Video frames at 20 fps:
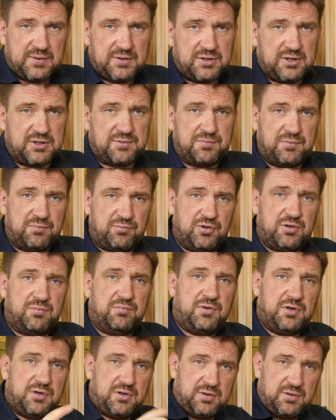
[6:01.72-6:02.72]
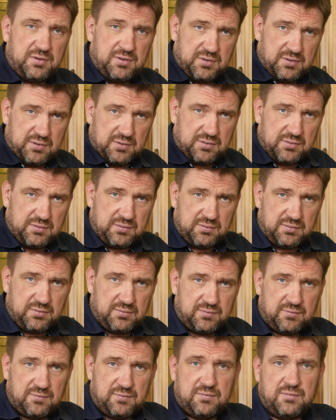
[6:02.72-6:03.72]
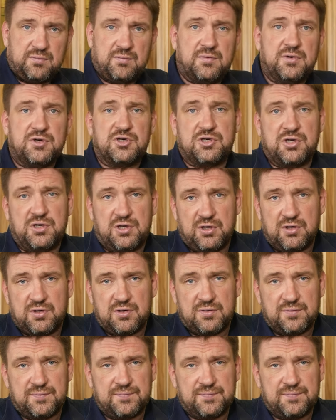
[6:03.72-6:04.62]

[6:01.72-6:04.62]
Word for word: Сейчас мы будем их женить.